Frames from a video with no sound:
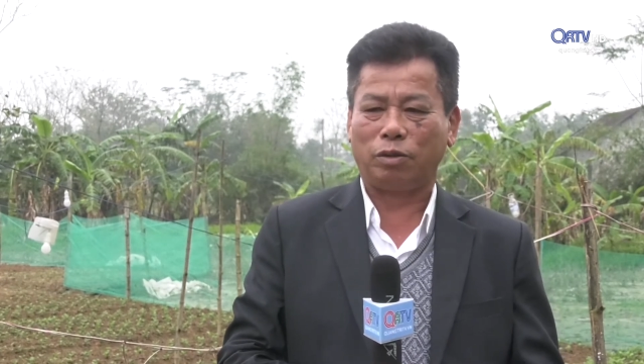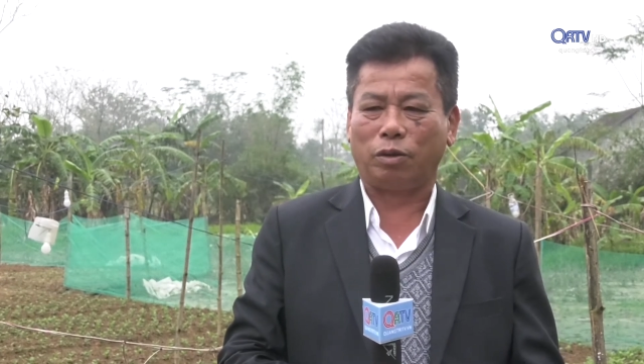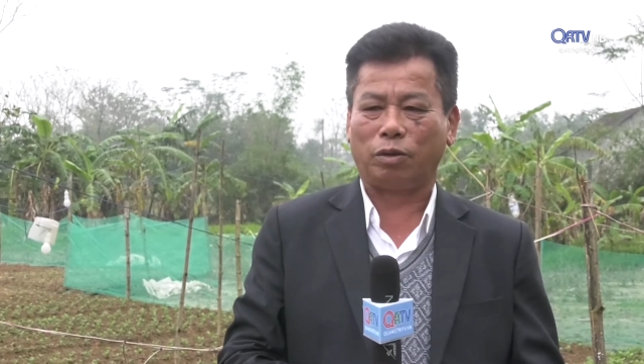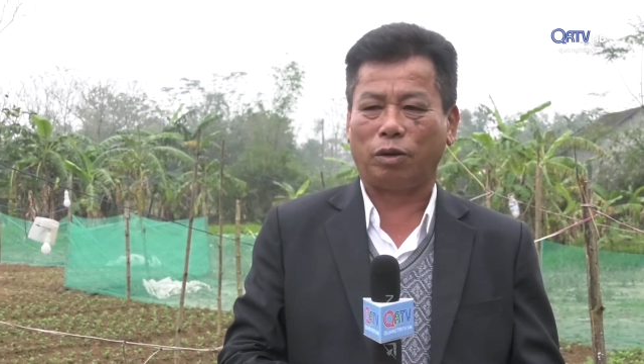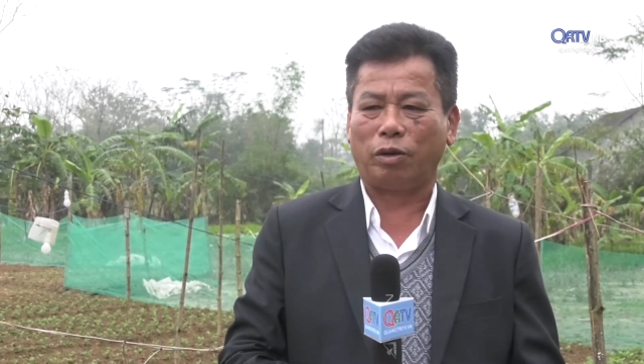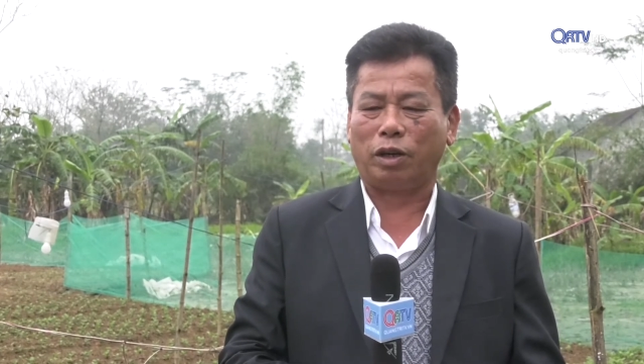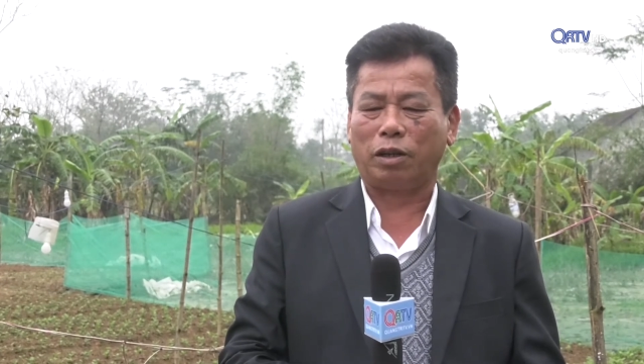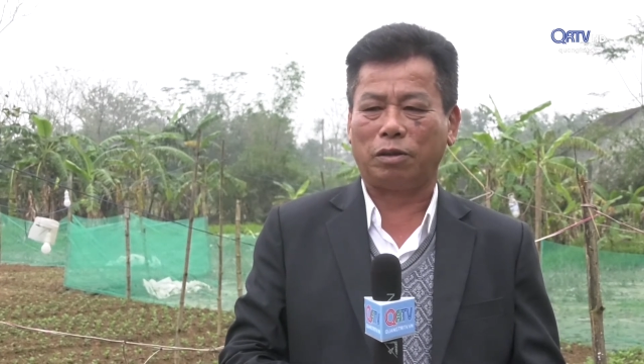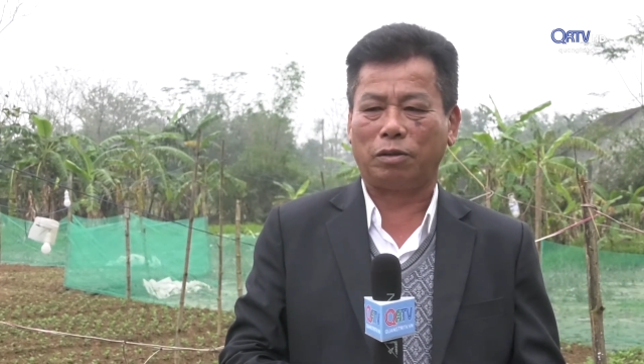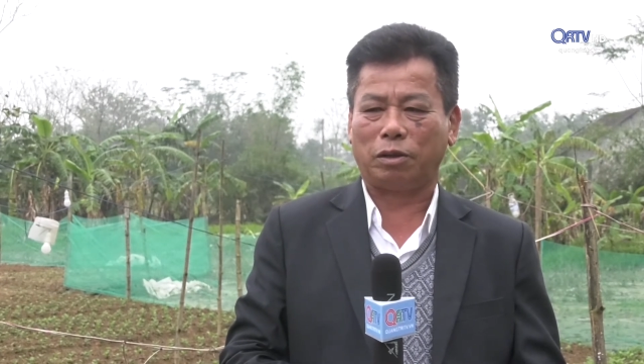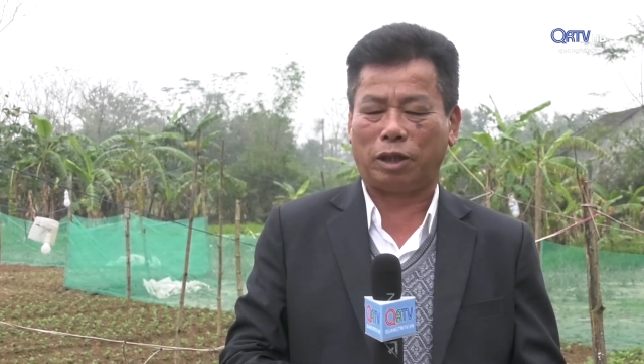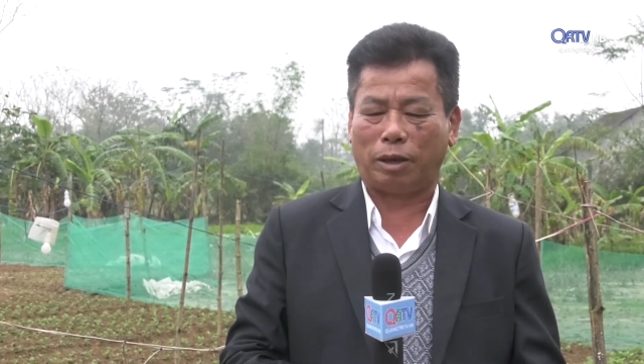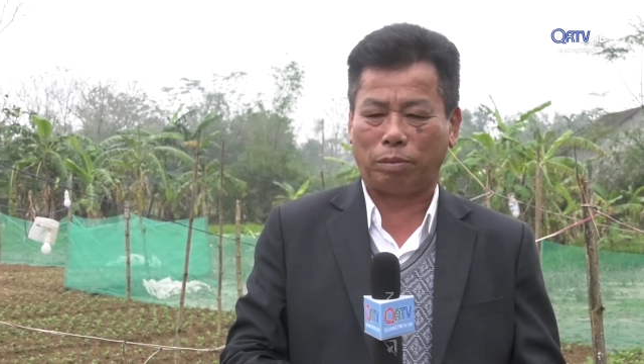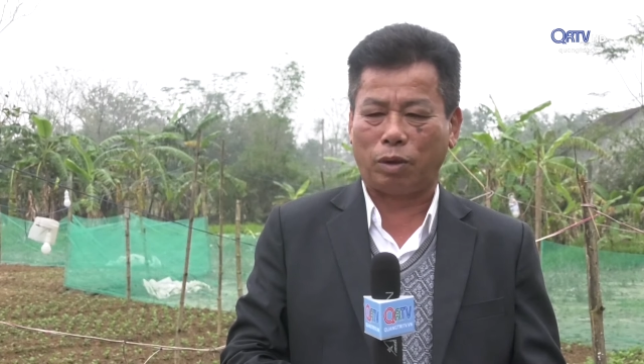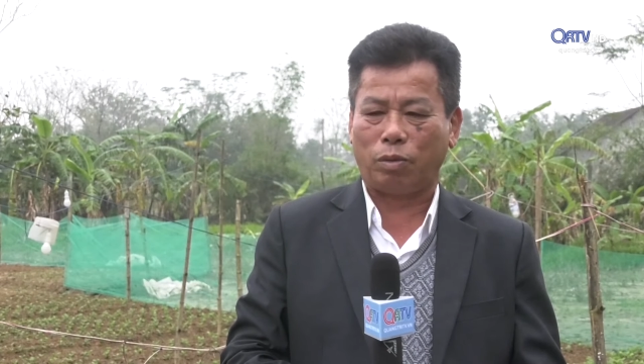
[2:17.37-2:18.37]
chúng tôi là
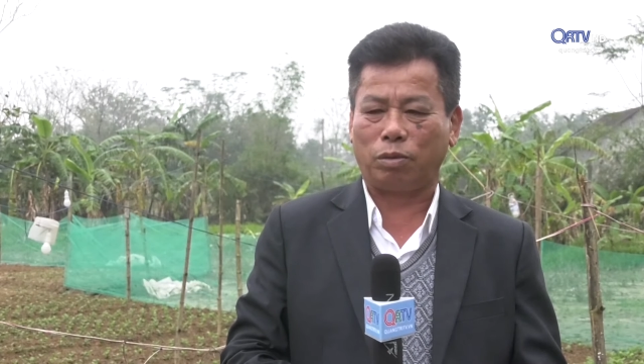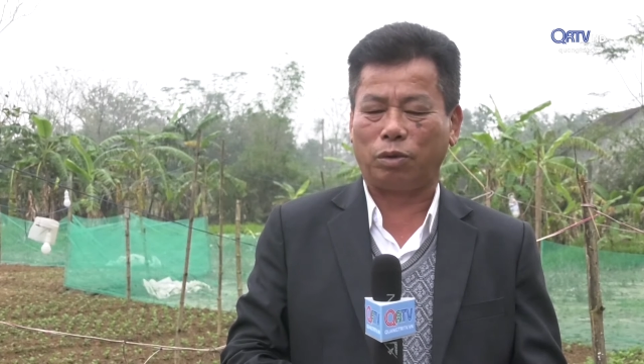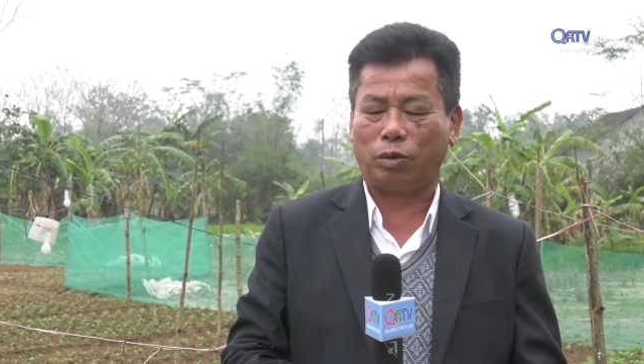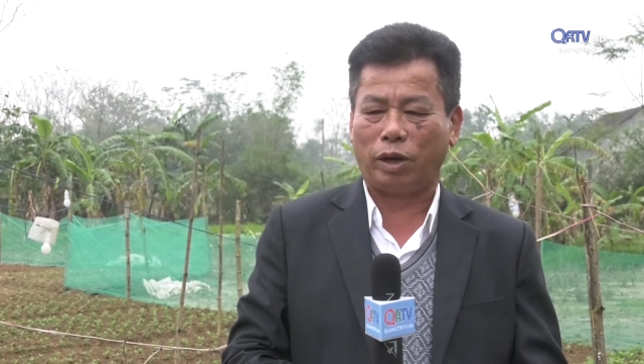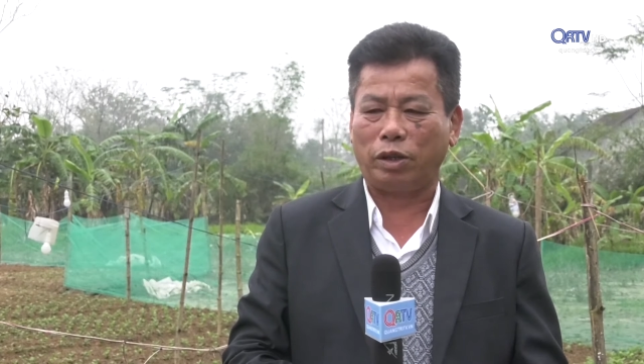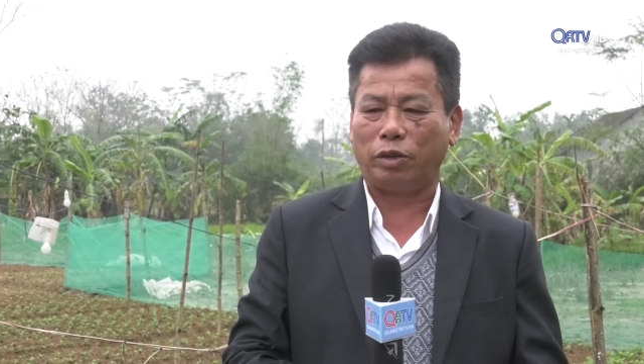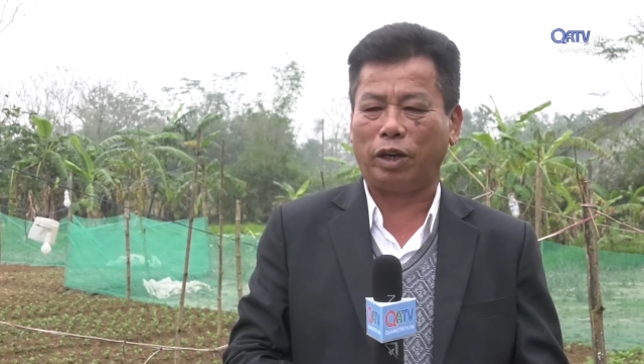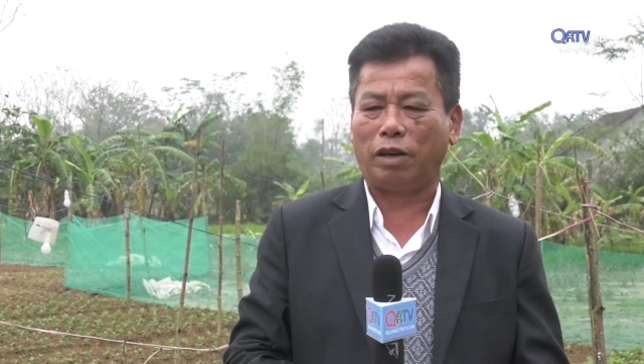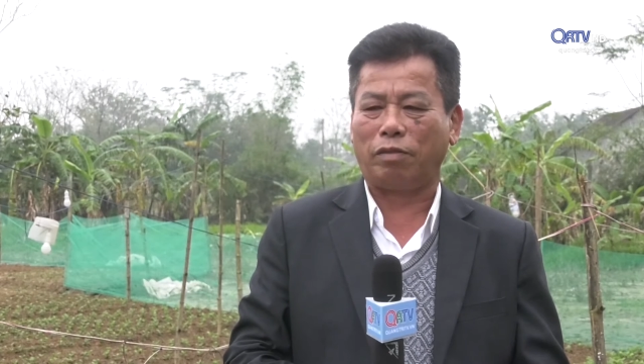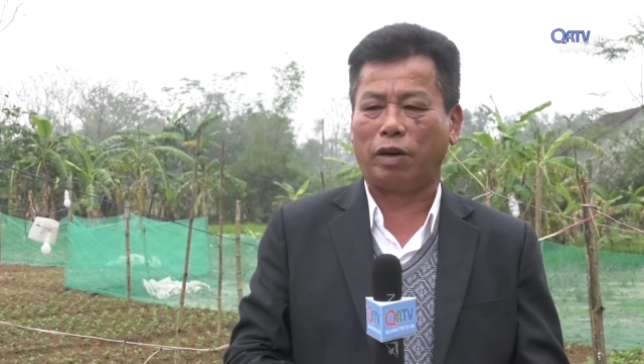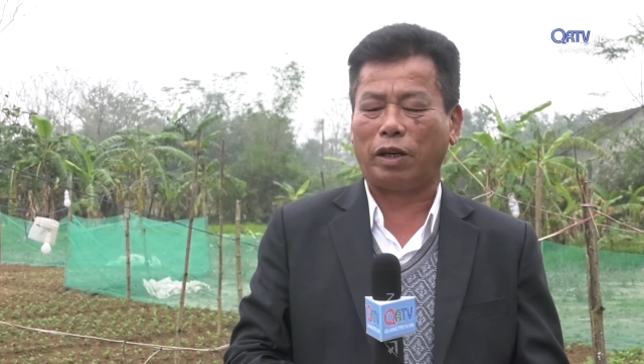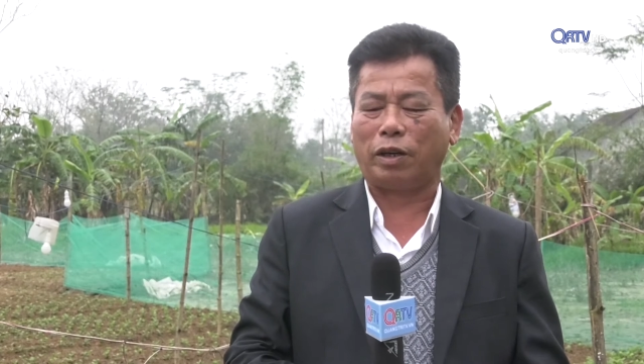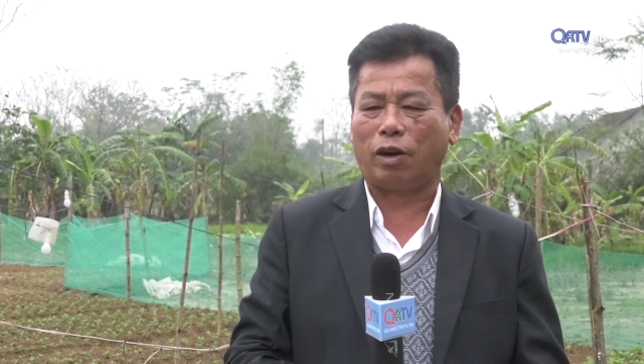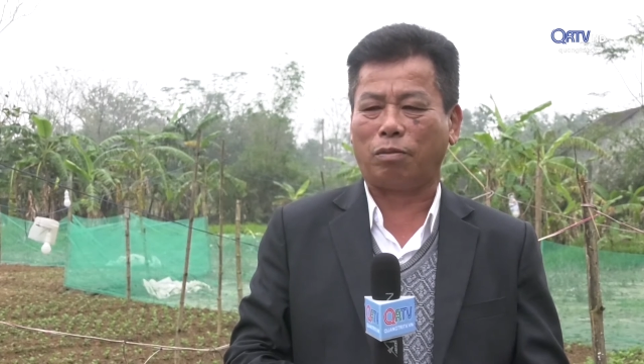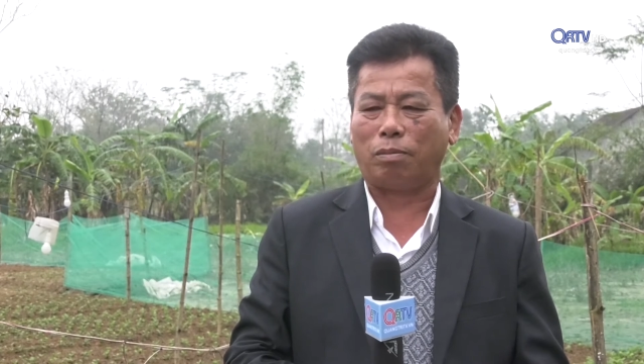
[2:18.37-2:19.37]
tiếp tục tuyên truyền
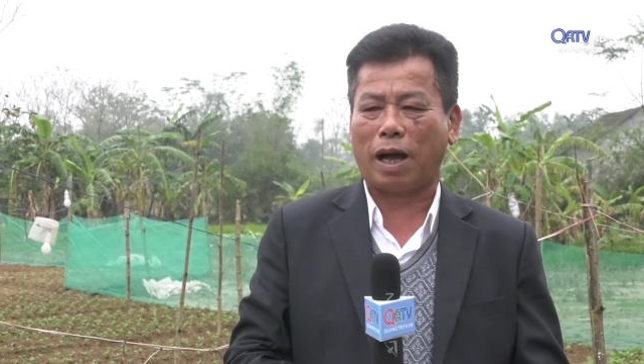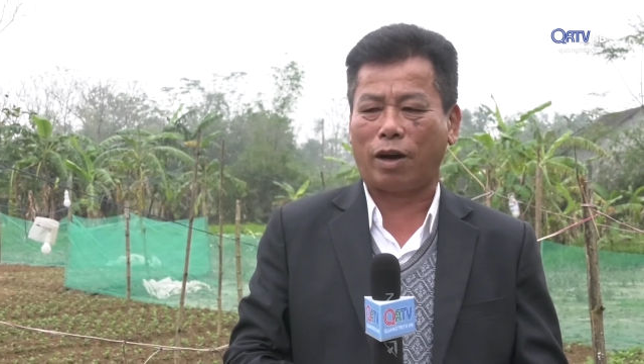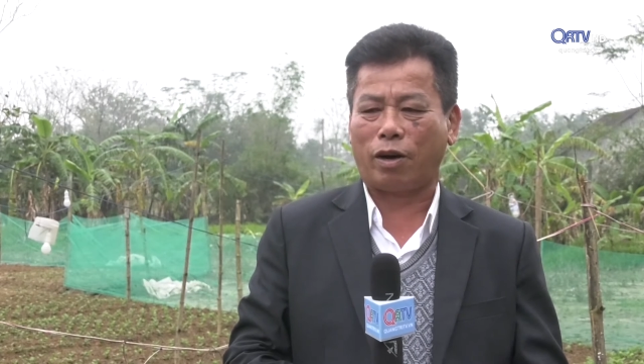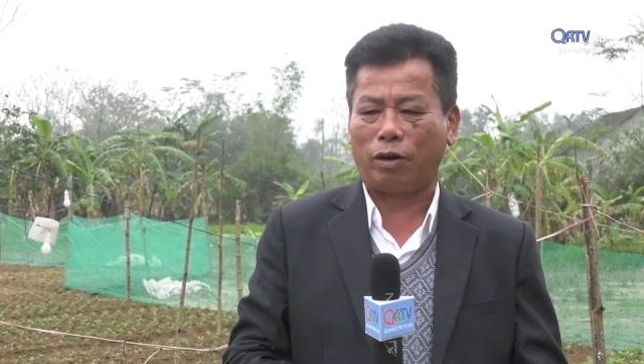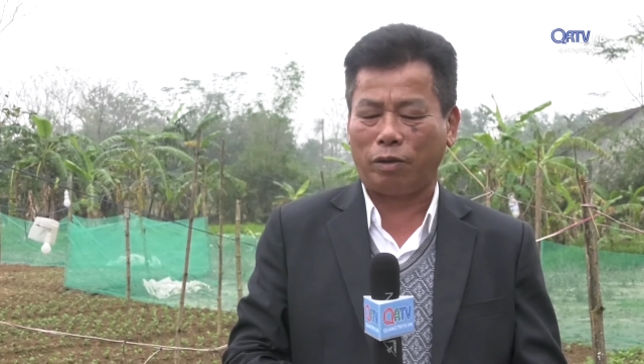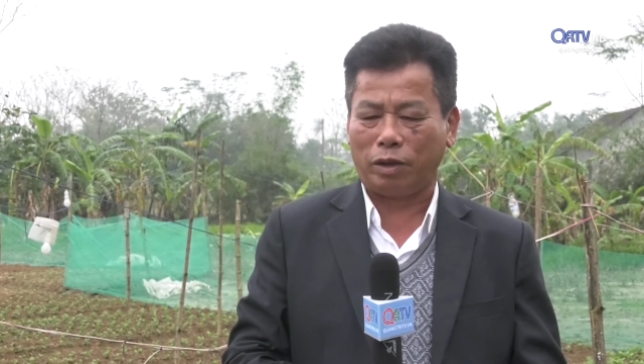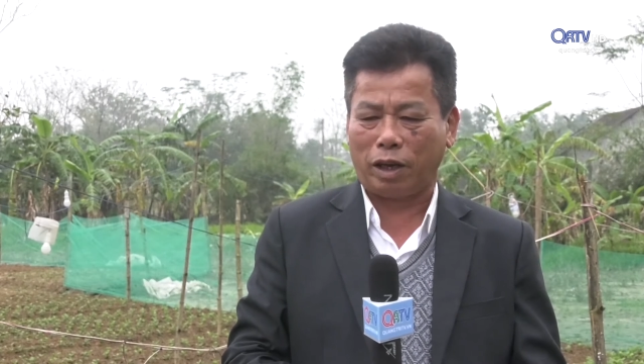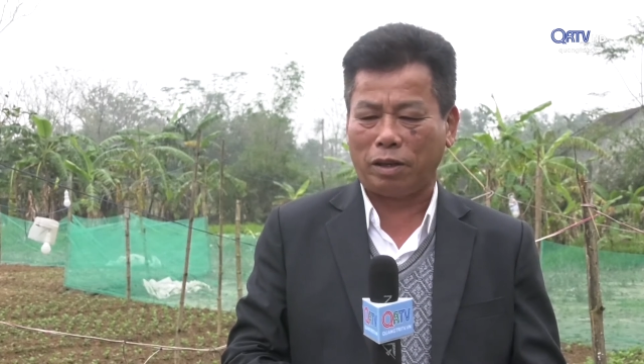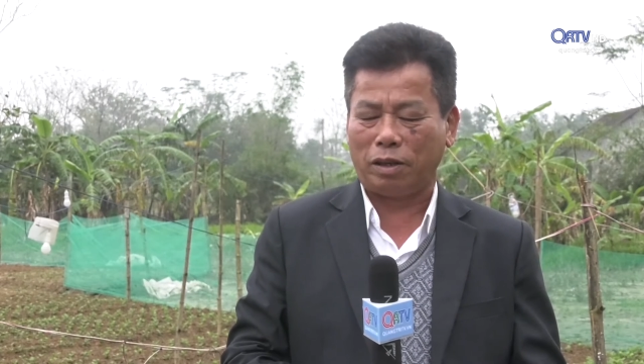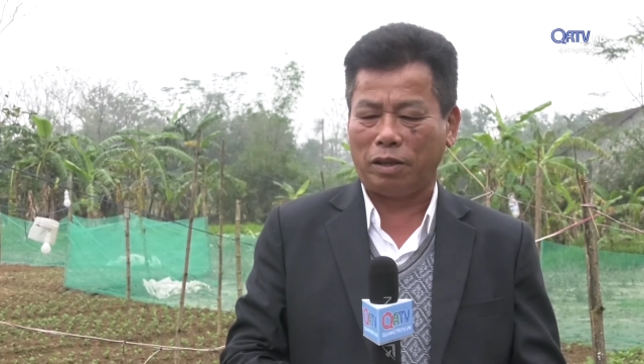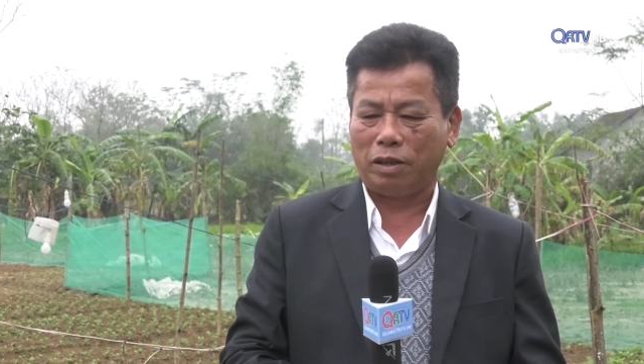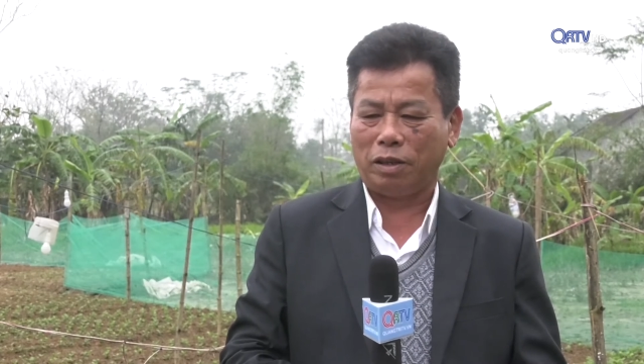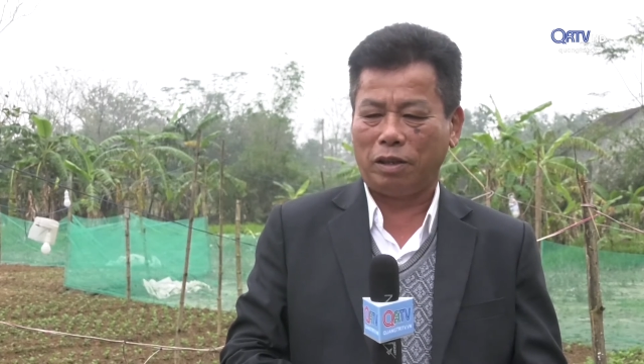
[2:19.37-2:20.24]
vận động bà con nông dân